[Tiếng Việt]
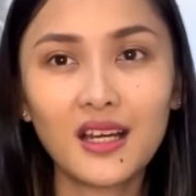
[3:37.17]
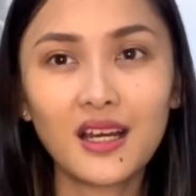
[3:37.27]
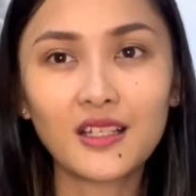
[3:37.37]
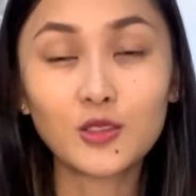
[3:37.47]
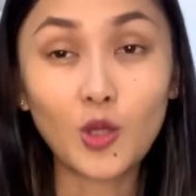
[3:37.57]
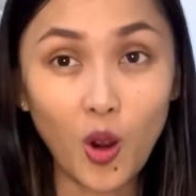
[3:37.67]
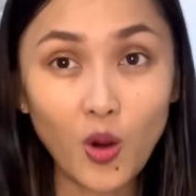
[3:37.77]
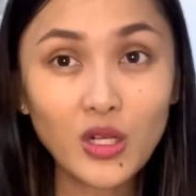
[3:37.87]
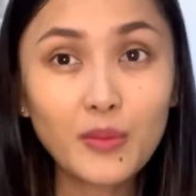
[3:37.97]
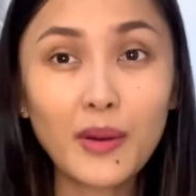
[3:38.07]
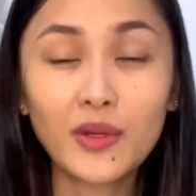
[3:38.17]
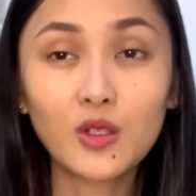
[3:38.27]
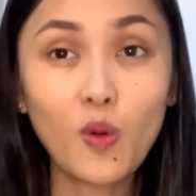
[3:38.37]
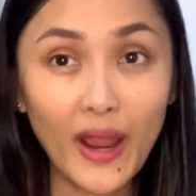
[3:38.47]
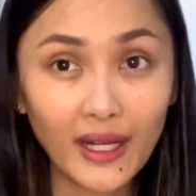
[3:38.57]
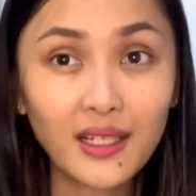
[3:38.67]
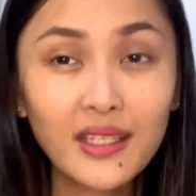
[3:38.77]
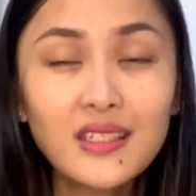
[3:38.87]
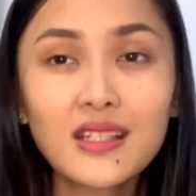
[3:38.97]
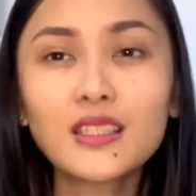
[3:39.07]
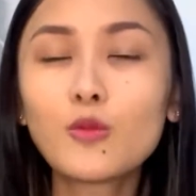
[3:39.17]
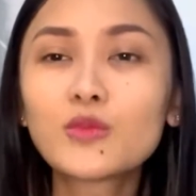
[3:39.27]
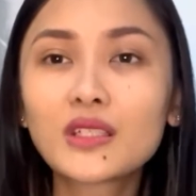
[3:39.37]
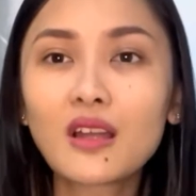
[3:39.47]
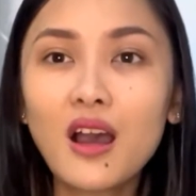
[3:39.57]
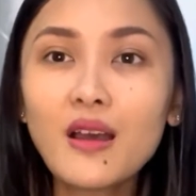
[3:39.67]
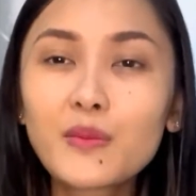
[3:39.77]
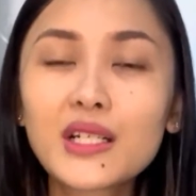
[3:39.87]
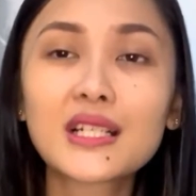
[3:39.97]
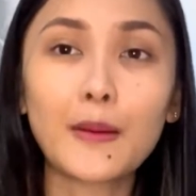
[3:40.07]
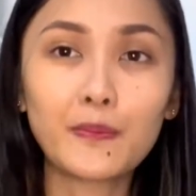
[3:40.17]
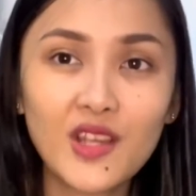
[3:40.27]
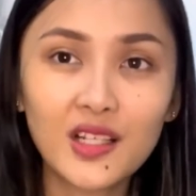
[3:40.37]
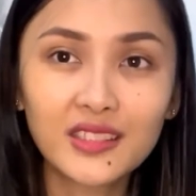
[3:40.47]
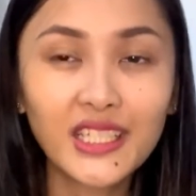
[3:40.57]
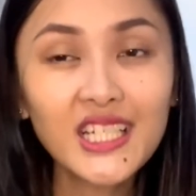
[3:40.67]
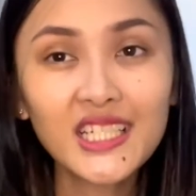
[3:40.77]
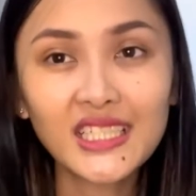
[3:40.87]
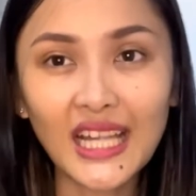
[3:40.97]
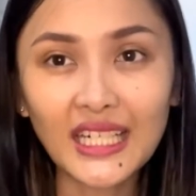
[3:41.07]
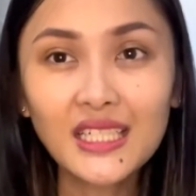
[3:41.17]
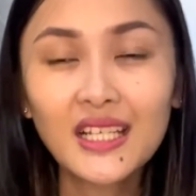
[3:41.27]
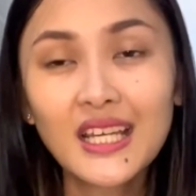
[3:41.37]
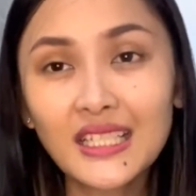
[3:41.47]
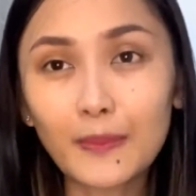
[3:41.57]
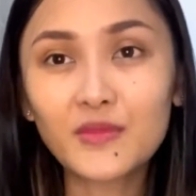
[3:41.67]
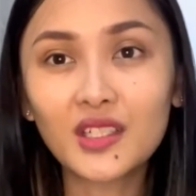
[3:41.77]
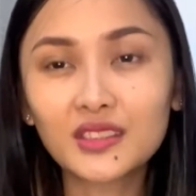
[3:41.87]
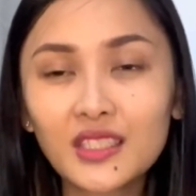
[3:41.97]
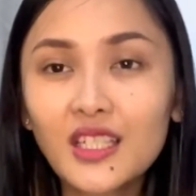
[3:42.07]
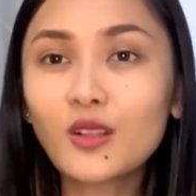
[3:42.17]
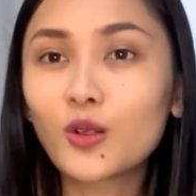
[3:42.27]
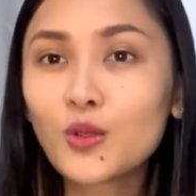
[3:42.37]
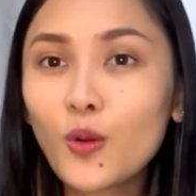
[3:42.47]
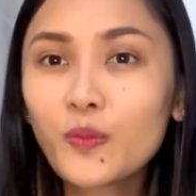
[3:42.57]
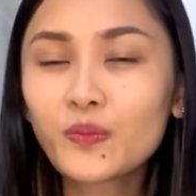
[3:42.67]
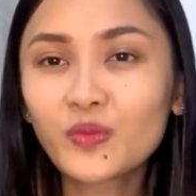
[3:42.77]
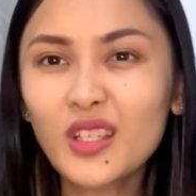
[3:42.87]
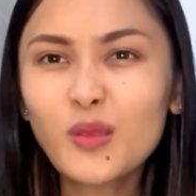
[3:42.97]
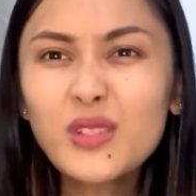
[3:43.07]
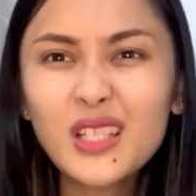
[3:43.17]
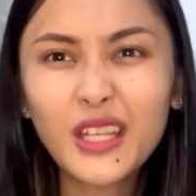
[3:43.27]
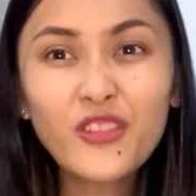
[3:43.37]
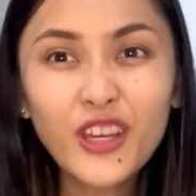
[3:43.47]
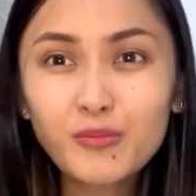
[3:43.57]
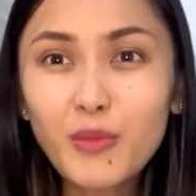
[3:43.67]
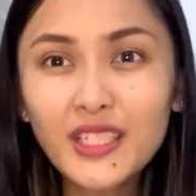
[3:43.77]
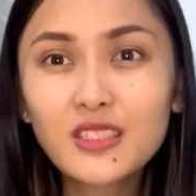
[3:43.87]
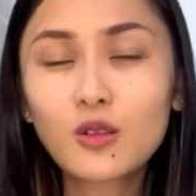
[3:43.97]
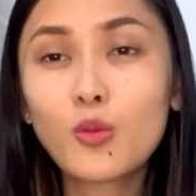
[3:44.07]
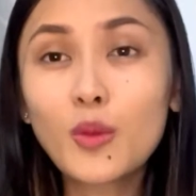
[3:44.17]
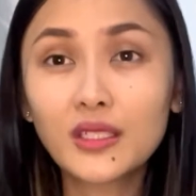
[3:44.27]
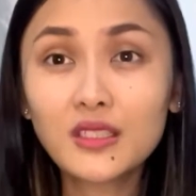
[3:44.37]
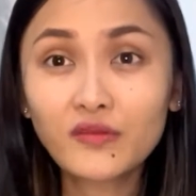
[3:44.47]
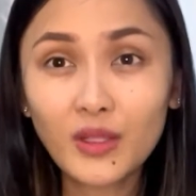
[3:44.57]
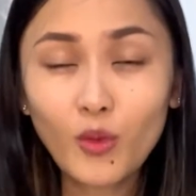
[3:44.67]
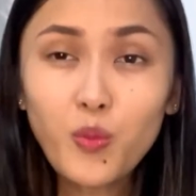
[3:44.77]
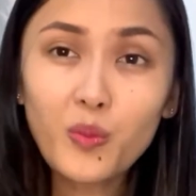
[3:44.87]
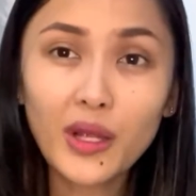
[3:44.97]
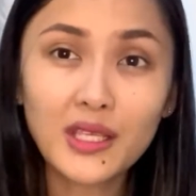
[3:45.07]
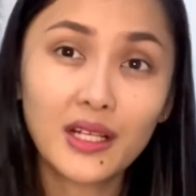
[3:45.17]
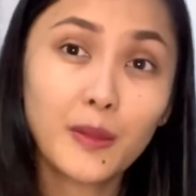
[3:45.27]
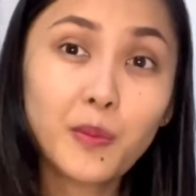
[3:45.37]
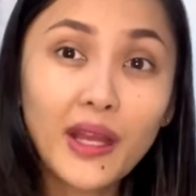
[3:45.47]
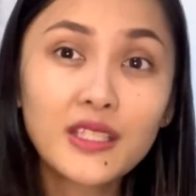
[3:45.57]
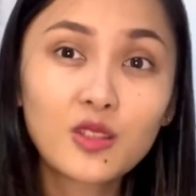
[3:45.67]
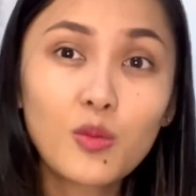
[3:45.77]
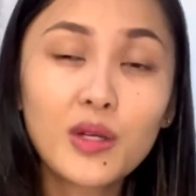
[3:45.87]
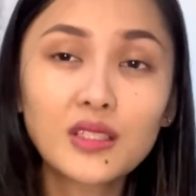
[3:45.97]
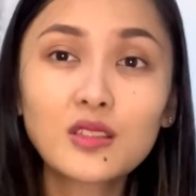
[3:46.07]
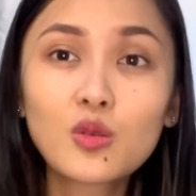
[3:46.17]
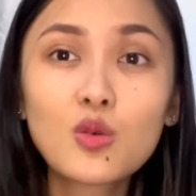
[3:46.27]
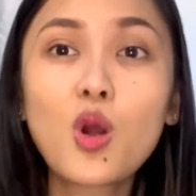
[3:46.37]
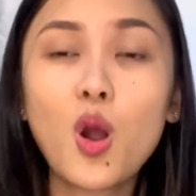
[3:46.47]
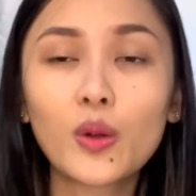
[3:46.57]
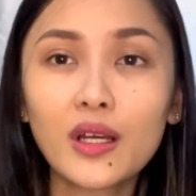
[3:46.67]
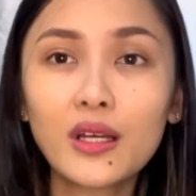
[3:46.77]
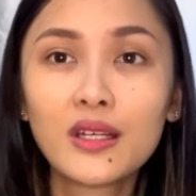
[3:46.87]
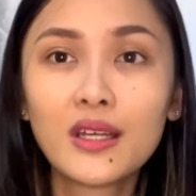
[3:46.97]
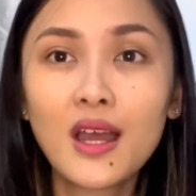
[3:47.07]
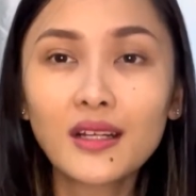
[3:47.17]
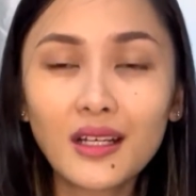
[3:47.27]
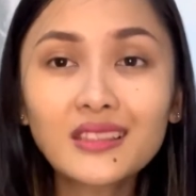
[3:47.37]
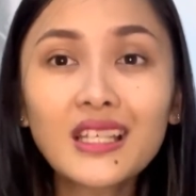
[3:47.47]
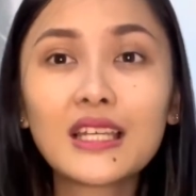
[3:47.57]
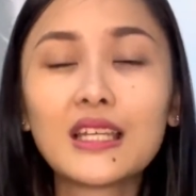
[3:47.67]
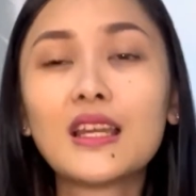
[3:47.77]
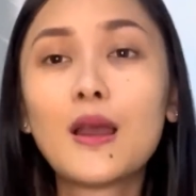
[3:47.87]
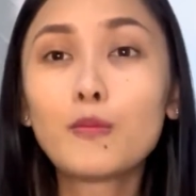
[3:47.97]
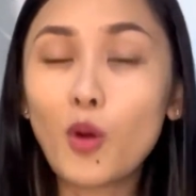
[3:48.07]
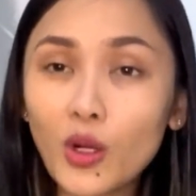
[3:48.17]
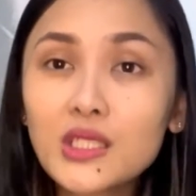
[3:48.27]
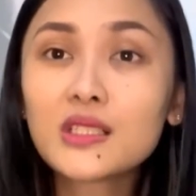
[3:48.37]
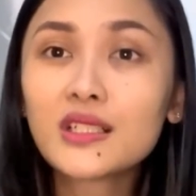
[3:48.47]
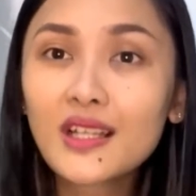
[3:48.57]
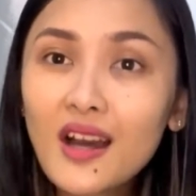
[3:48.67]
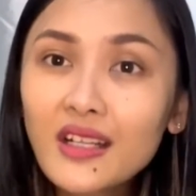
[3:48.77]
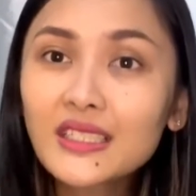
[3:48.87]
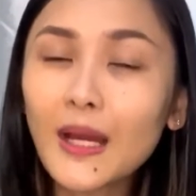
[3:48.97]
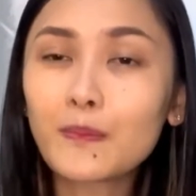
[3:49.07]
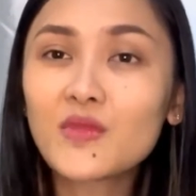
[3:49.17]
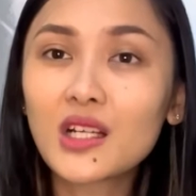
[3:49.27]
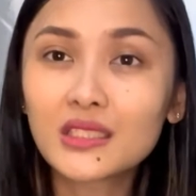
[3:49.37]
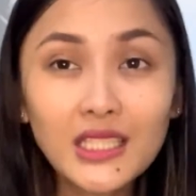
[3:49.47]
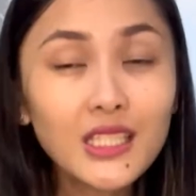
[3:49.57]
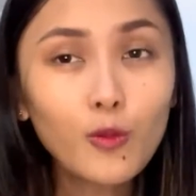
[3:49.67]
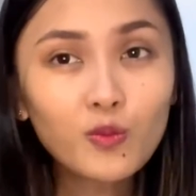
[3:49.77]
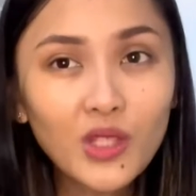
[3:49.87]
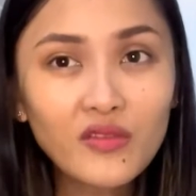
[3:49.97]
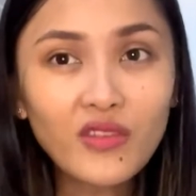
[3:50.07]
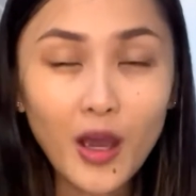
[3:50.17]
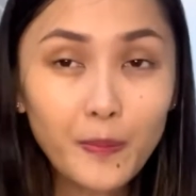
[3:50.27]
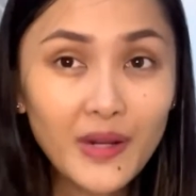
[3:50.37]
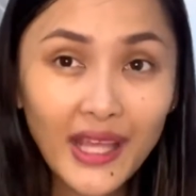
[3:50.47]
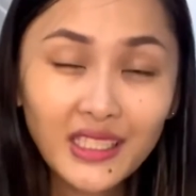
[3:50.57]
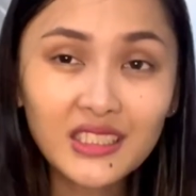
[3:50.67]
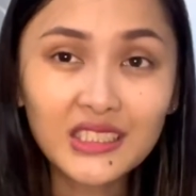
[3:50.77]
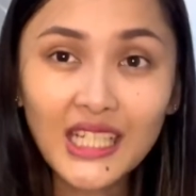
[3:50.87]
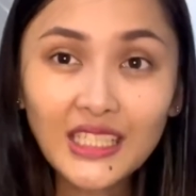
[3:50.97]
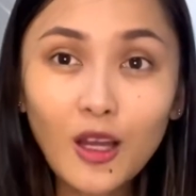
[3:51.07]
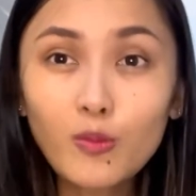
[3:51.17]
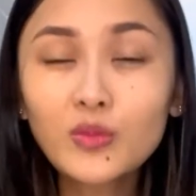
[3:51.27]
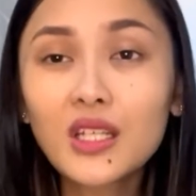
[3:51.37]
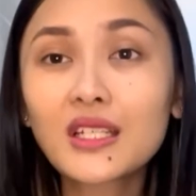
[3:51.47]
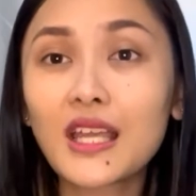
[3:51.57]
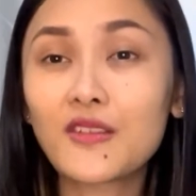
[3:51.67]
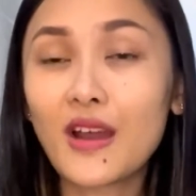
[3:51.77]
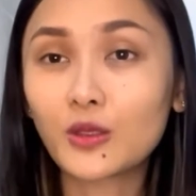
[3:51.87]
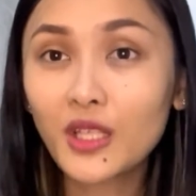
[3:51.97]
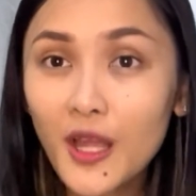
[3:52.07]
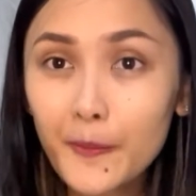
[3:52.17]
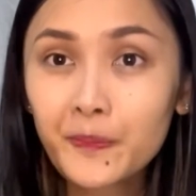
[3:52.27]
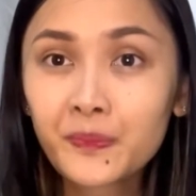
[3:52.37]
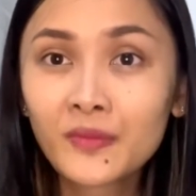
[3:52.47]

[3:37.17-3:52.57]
à, chỗ để mà mình quản lý những cái thông tin đó mình cập nhật những cái hình ảnh cập nhật những cái nội dung nó giống như là cái fanpage của mình ở trên Facebook mà cái page của mình ở trên Google vậy đó đó thì mọi người nên cập nhật những cái thông tin và update những cái thông tin này vào thêm